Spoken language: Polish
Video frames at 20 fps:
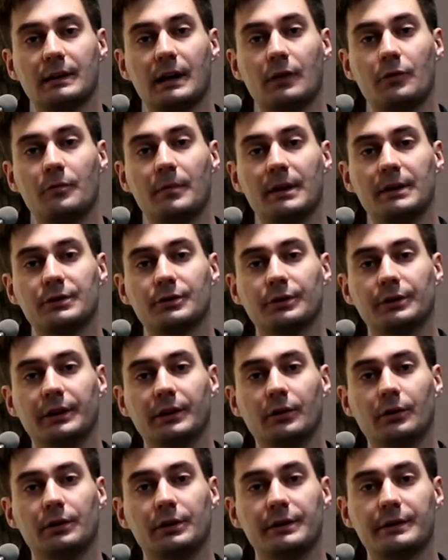na
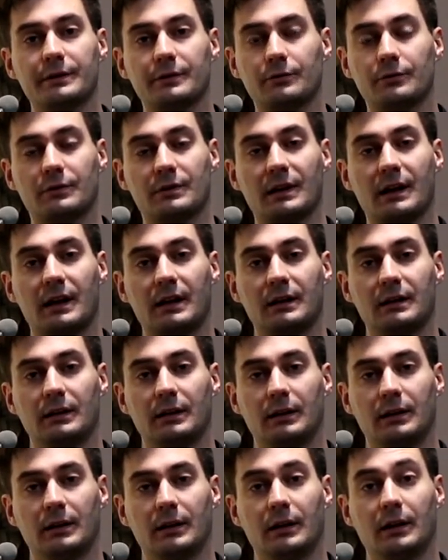umęczonego Chrystusa,
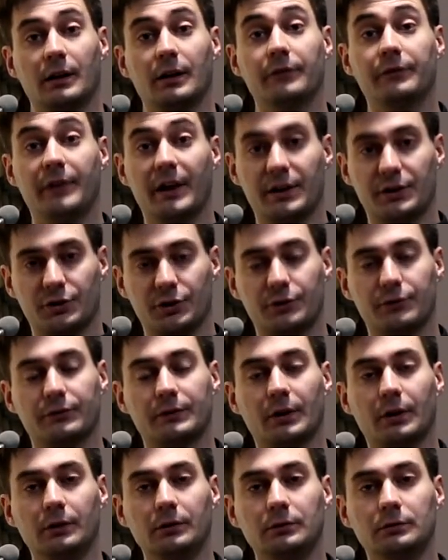wierzysz w
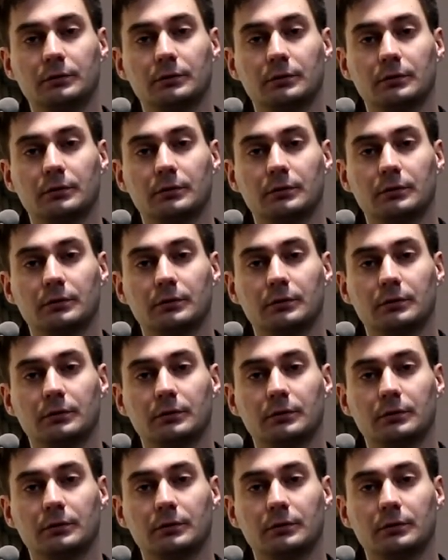to?